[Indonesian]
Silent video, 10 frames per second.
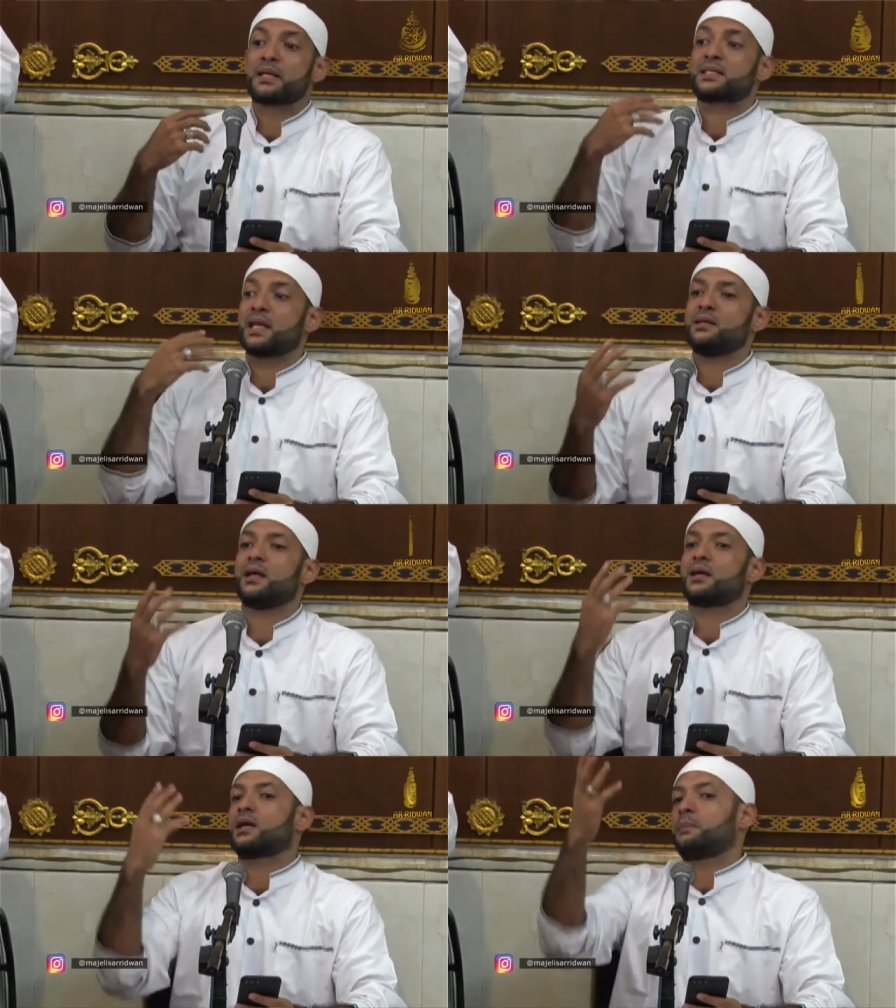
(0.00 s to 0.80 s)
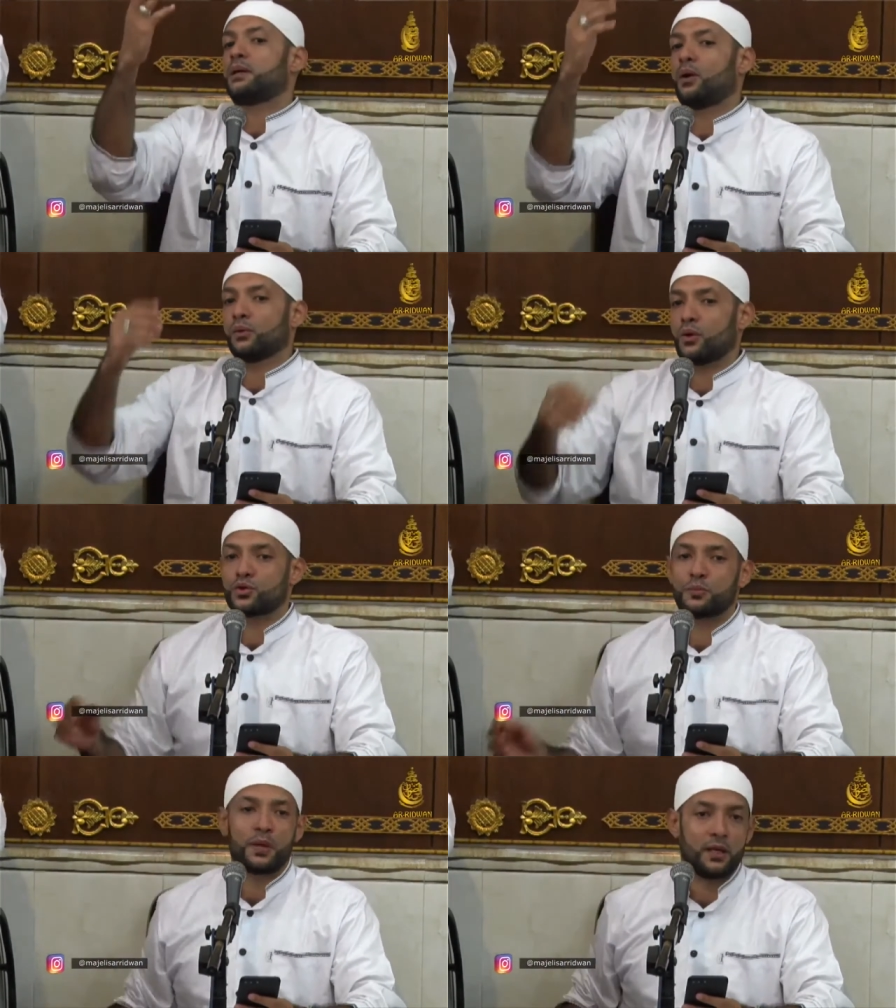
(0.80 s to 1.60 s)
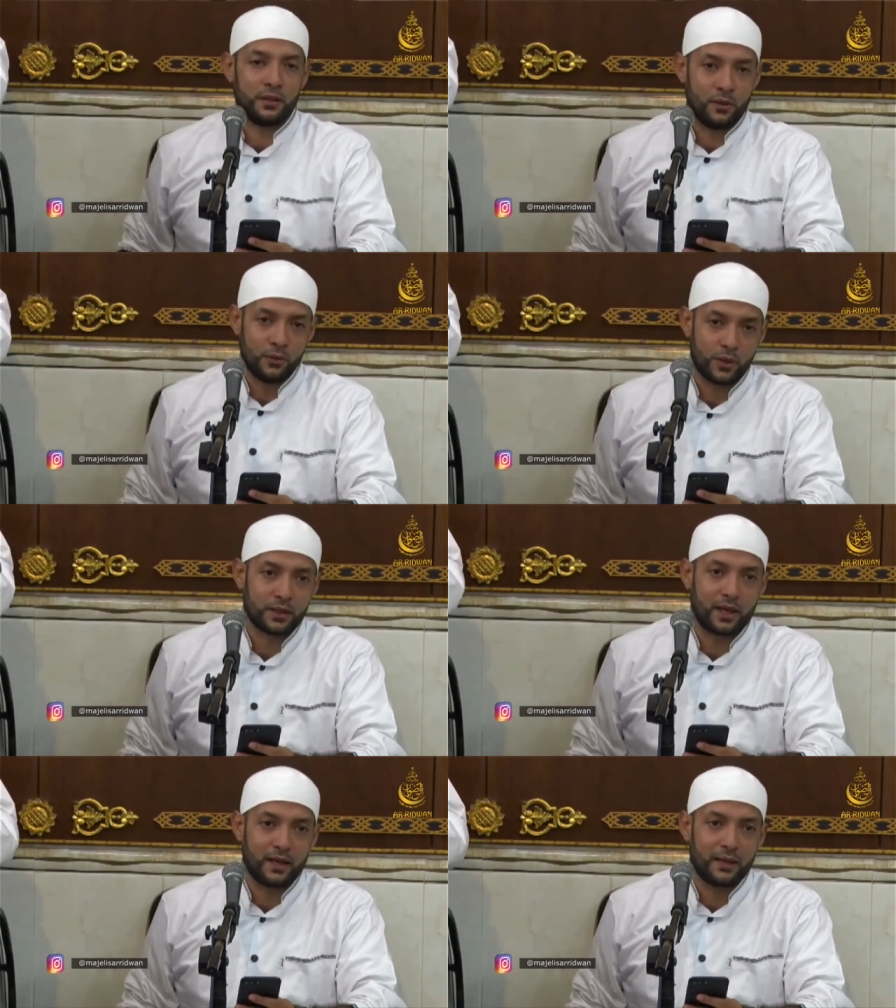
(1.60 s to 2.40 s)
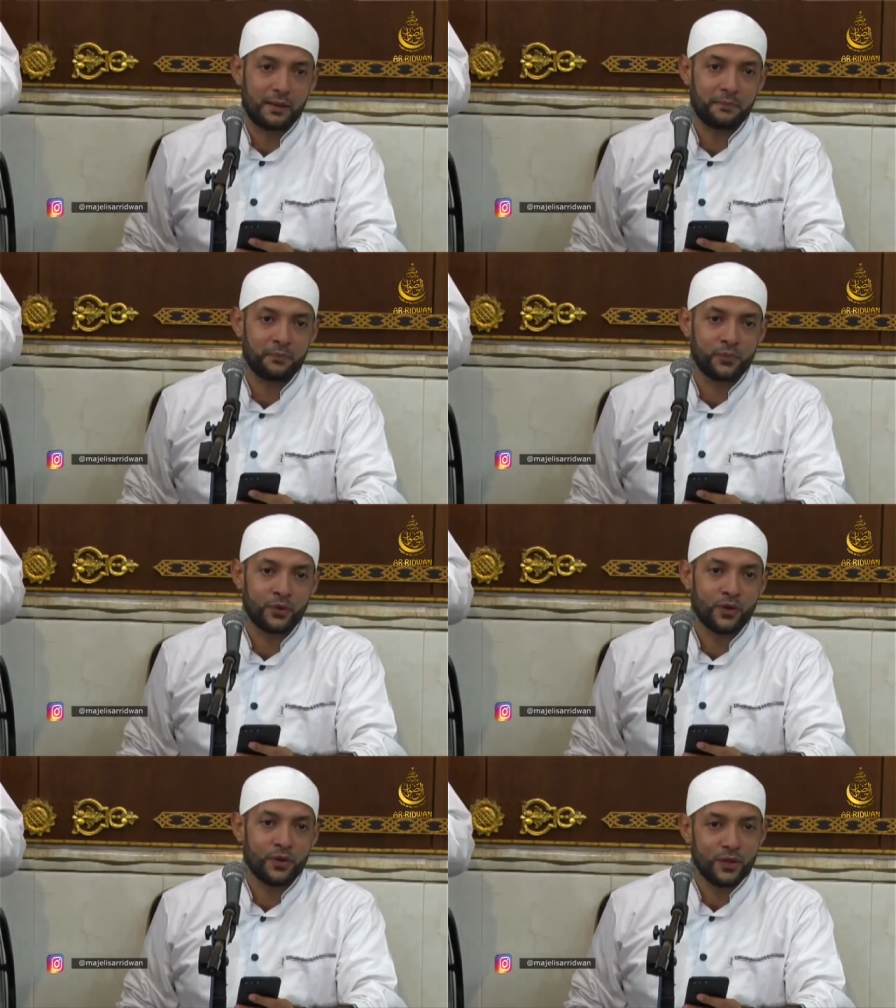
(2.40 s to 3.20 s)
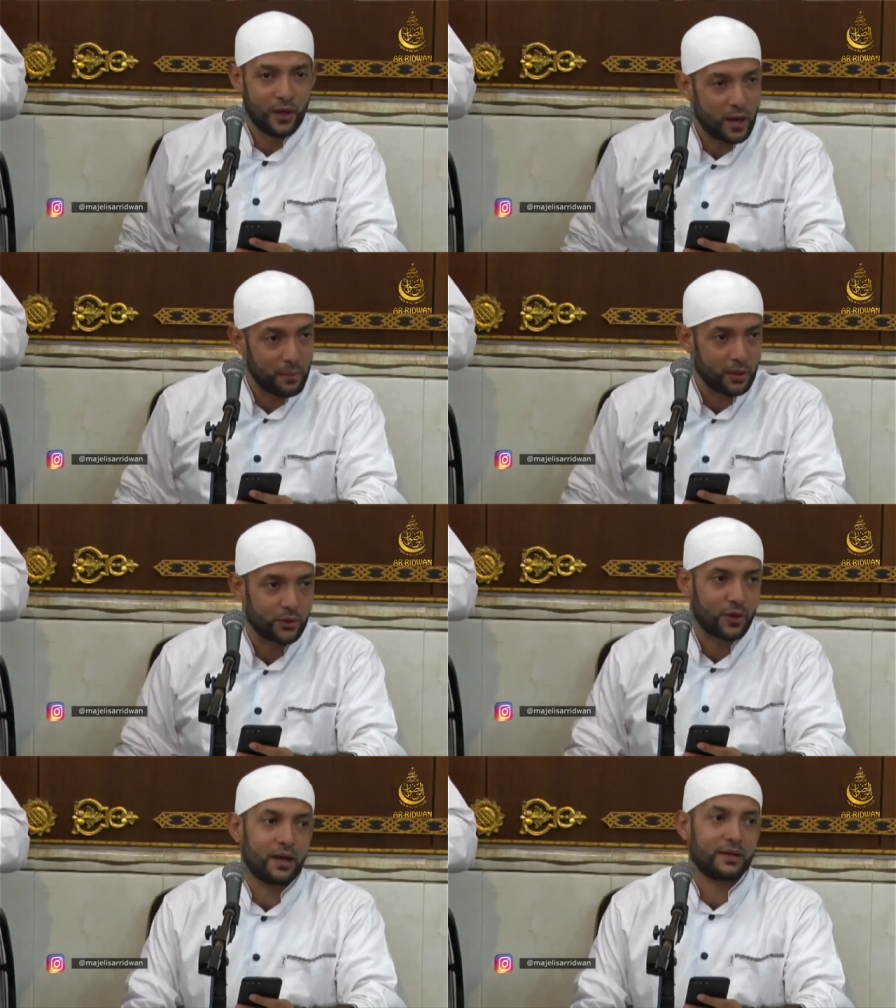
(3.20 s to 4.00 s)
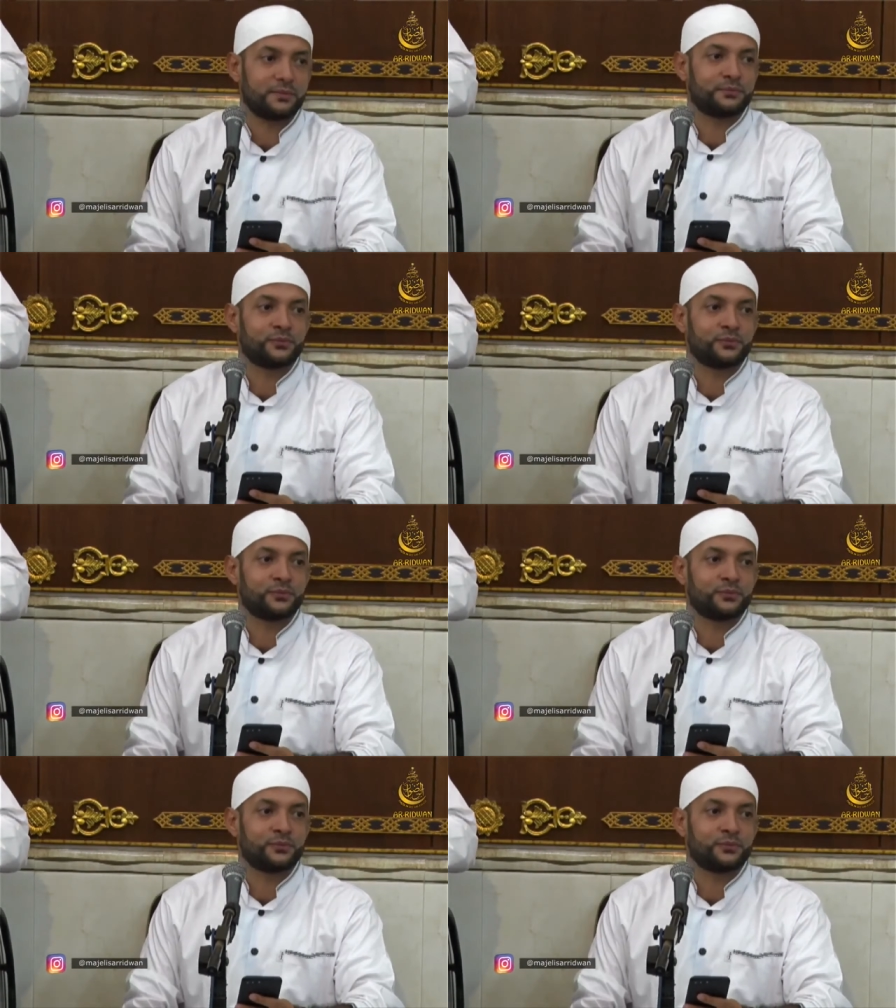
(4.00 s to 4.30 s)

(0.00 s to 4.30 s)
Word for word: bersandar kepada Allah Subhanahu wa taala di dalam Al-Quran